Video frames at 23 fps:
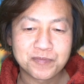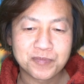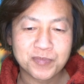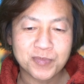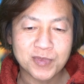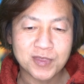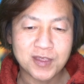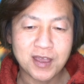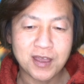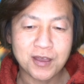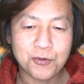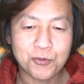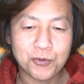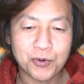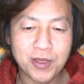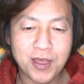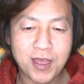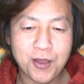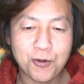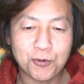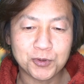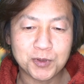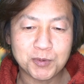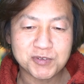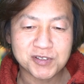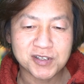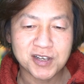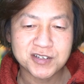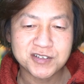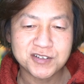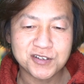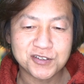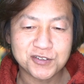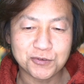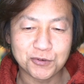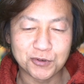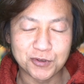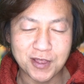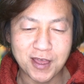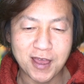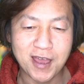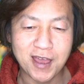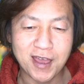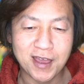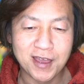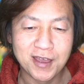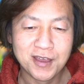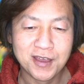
で、これ英語で難しいですよね。